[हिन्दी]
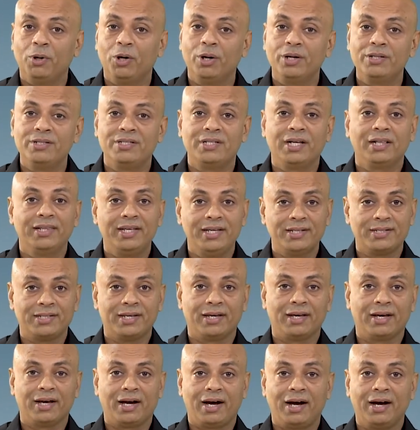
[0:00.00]
बहुत जल्दी
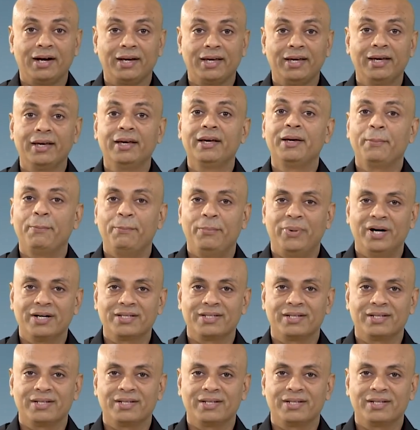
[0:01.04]
से आगे बढ़